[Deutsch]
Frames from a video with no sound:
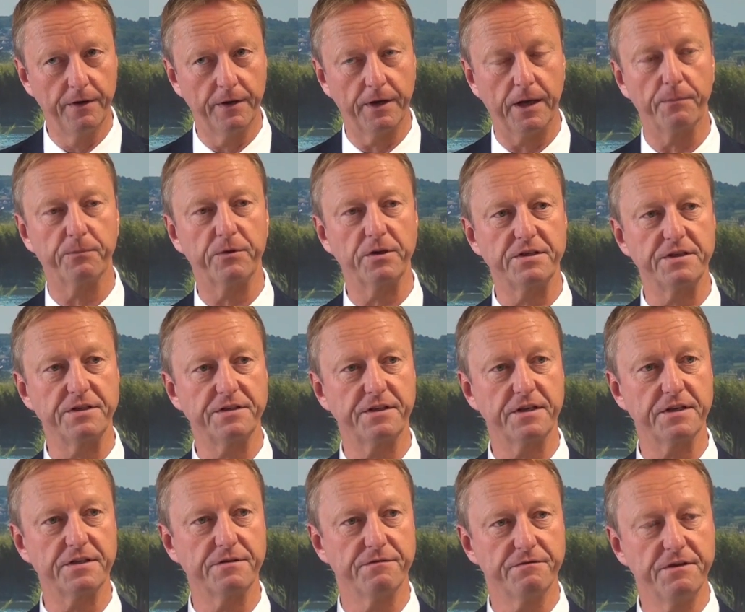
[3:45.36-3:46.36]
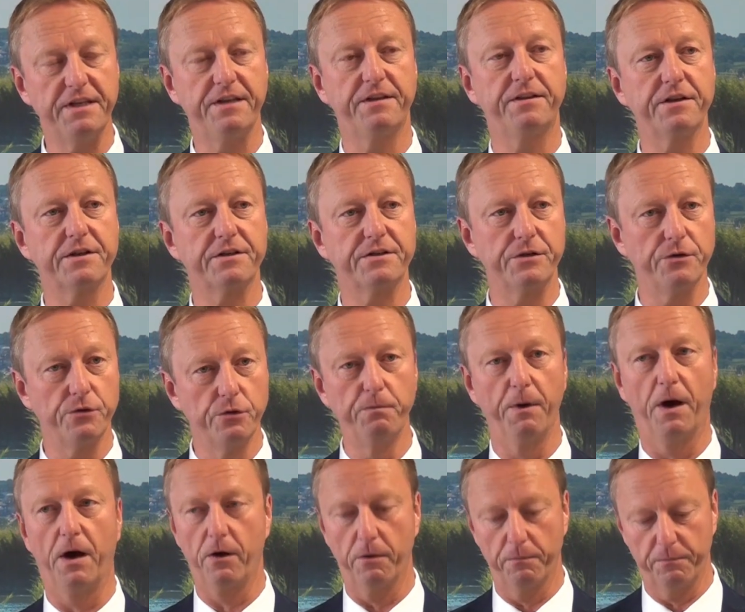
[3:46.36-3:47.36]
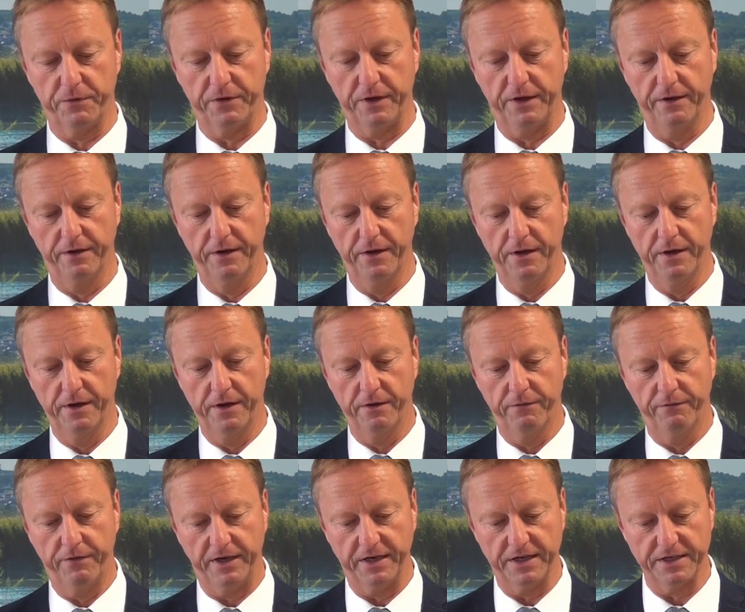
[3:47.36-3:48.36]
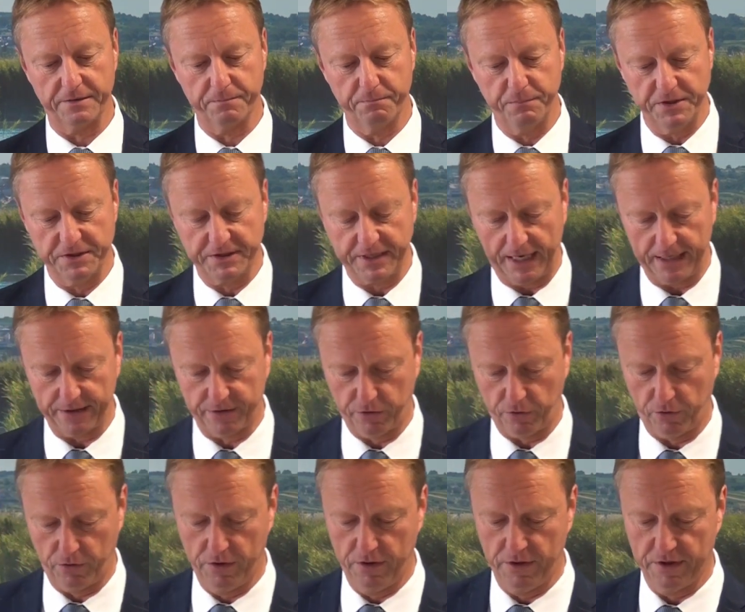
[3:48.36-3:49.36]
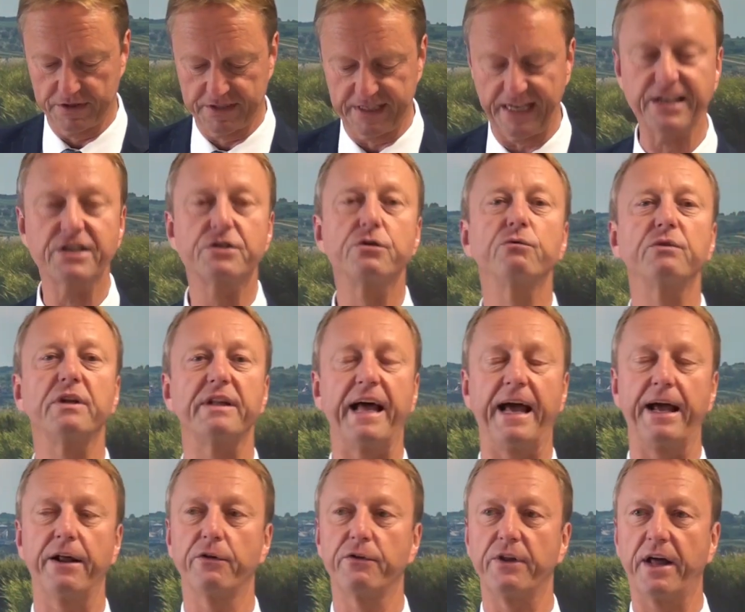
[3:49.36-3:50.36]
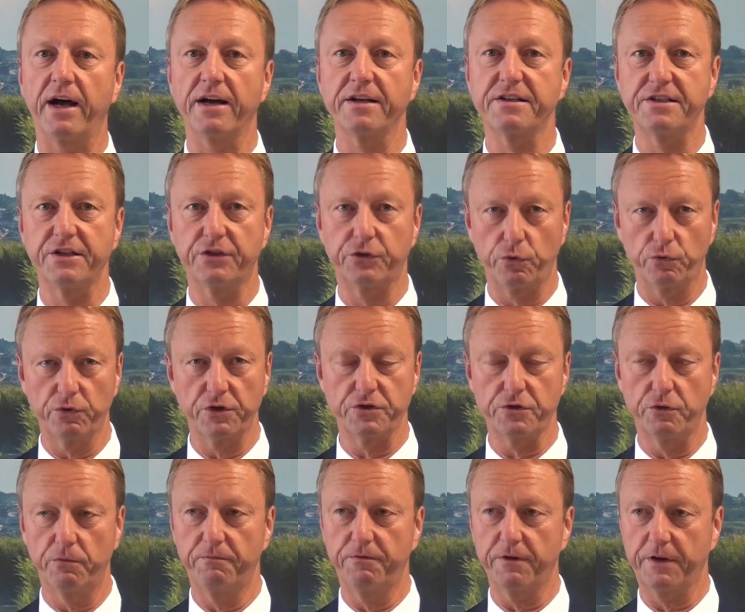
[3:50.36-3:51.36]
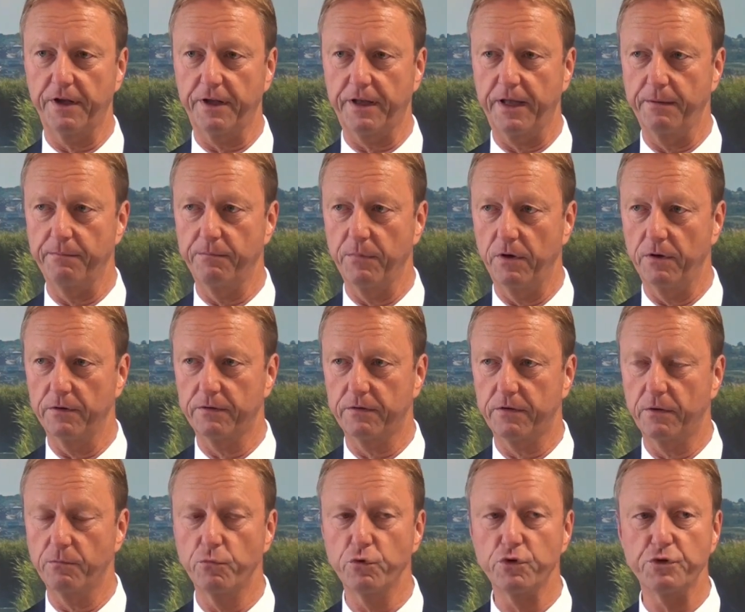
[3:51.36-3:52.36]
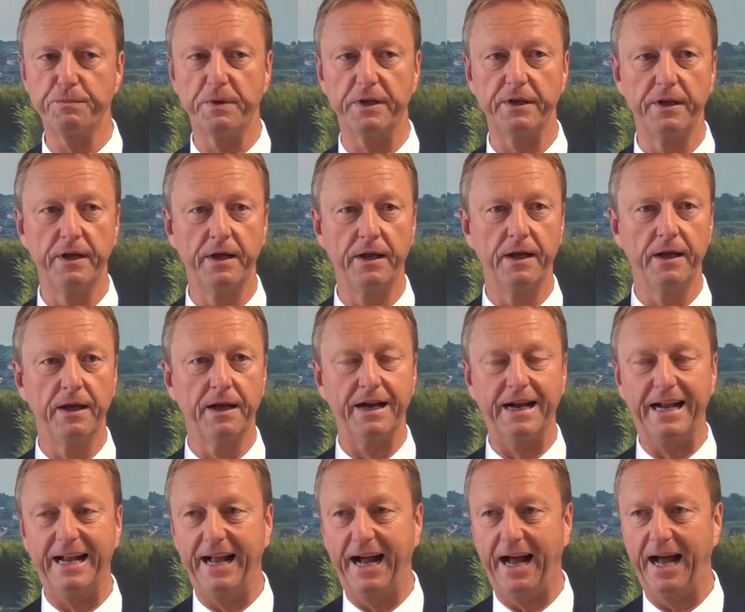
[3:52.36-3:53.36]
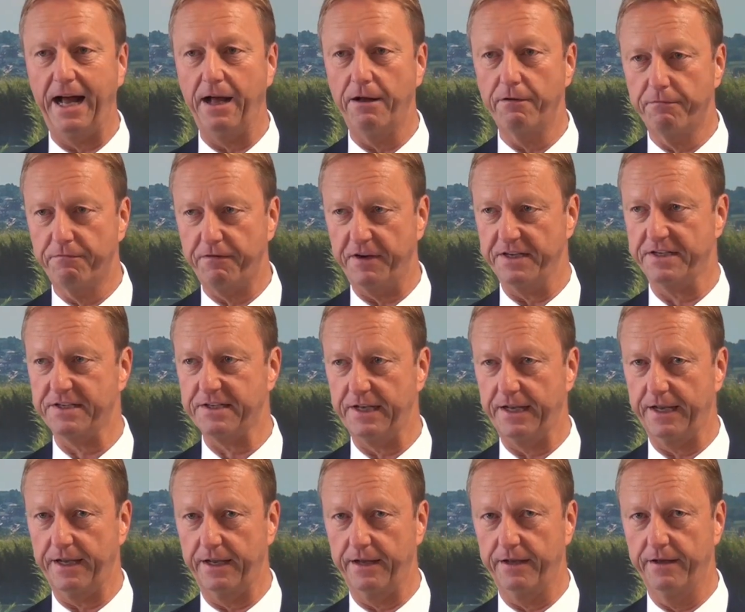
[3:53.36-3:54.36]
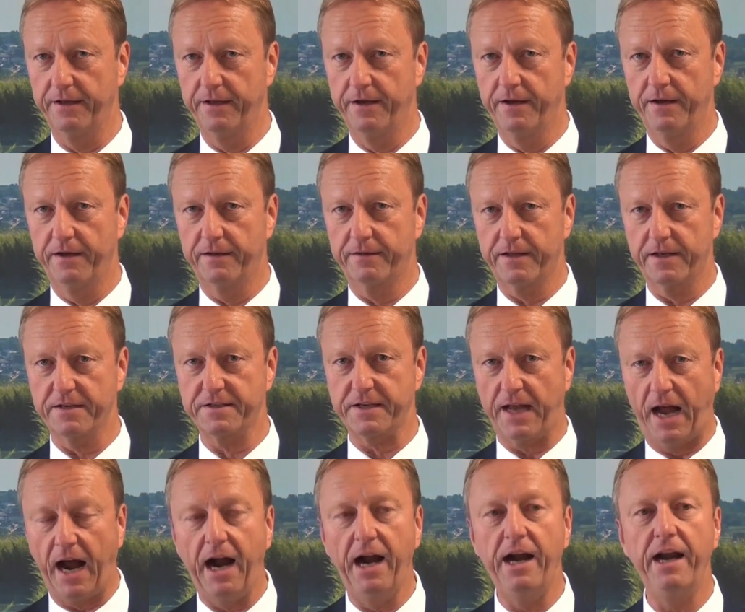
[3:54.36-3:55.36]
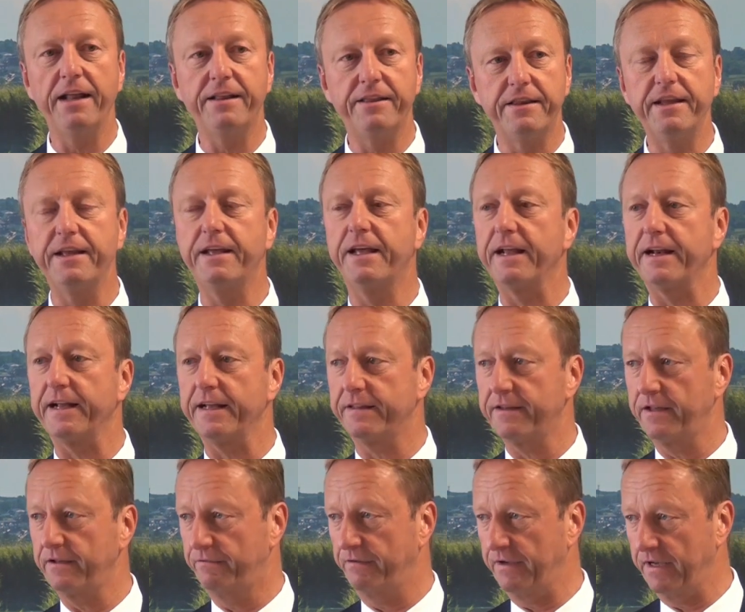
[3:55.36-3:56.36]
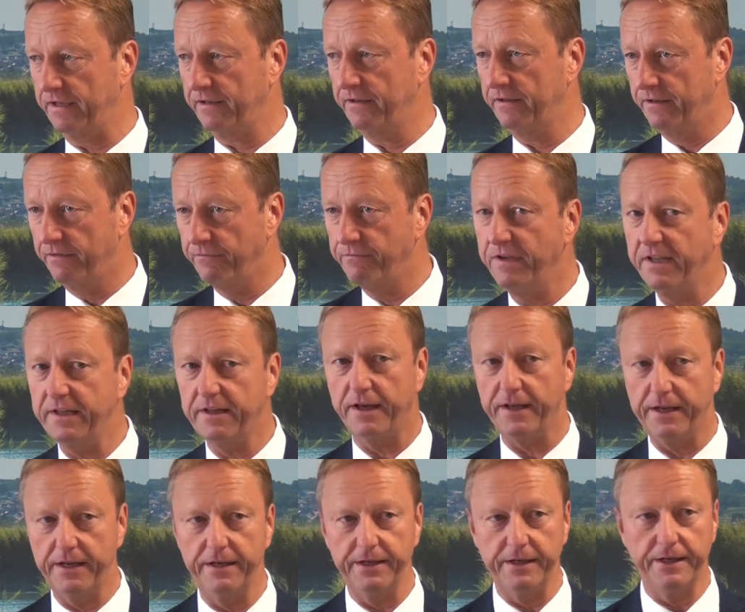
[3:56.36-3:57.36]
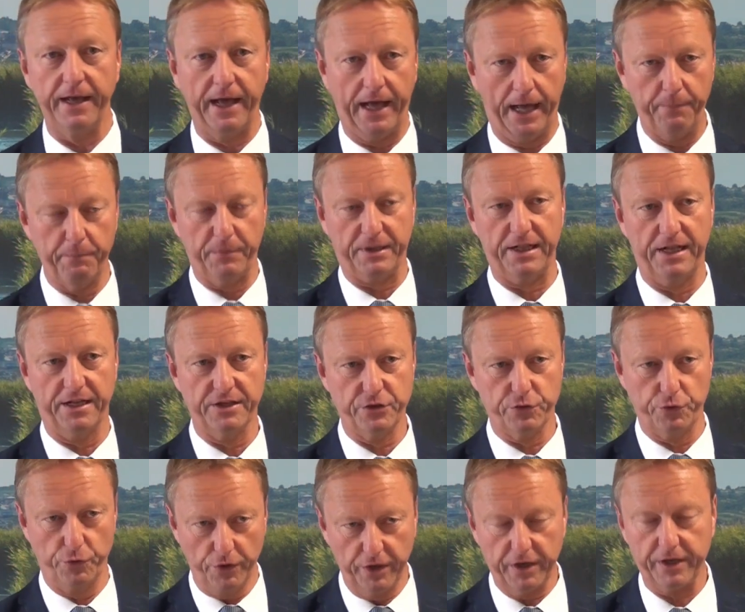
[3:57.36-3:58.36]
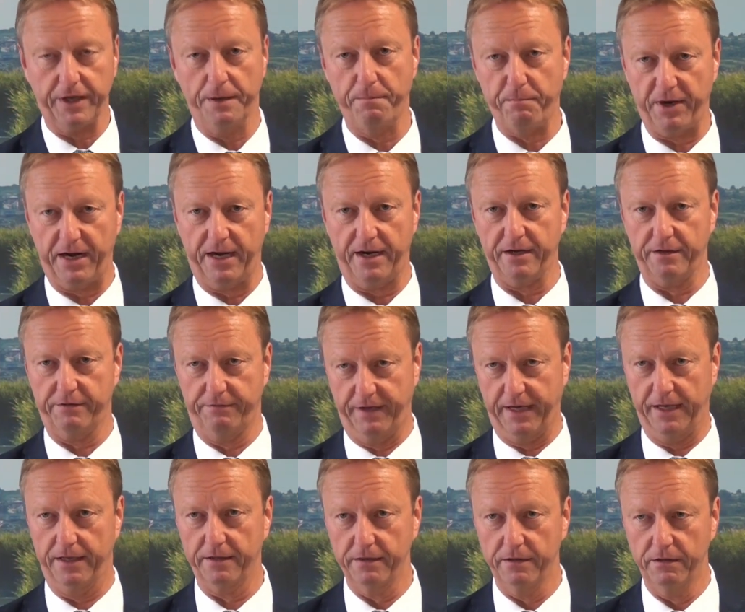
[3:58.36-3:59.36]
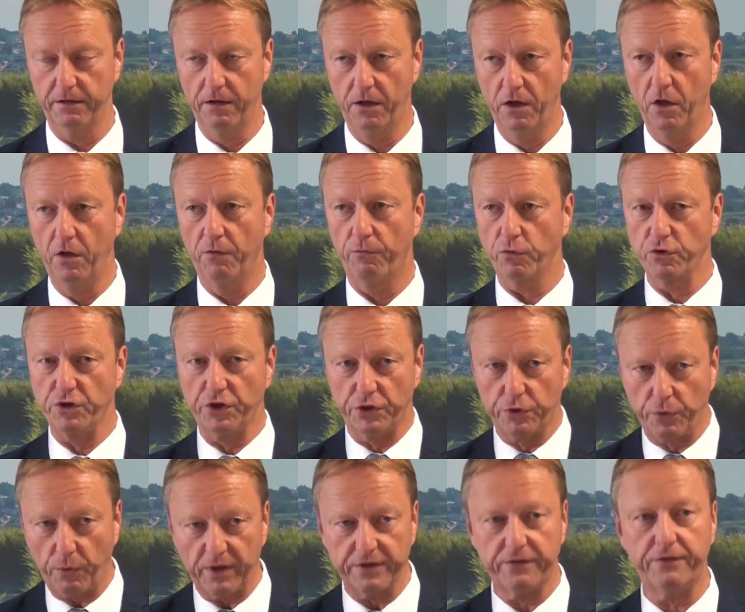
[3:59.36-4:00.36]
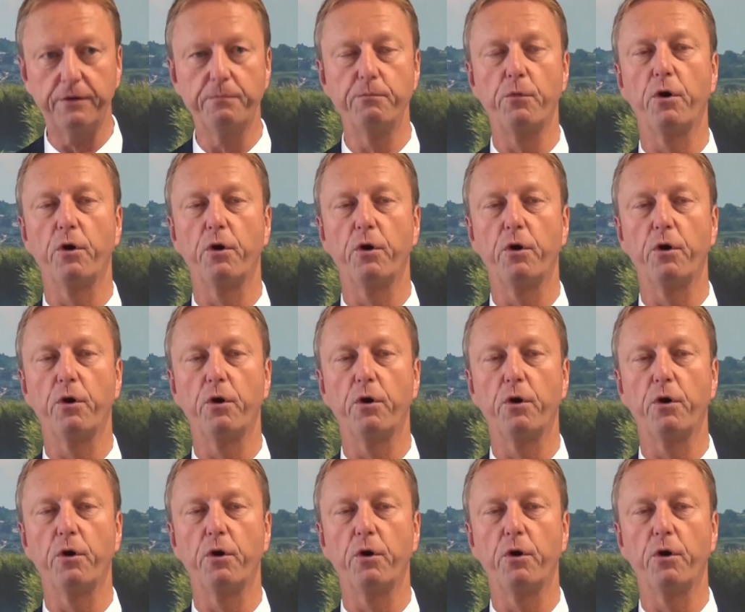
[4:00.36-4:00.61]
Ich glaube, das ist das Wichtigste überhaupt. Denn wenn es bis dato 681 Todesopfer gegeben hat, dann muss man klar festlegen, dass alle, die gerettet werden, wieder in ihr Heimatland zurückgebracht werden wo sie dort die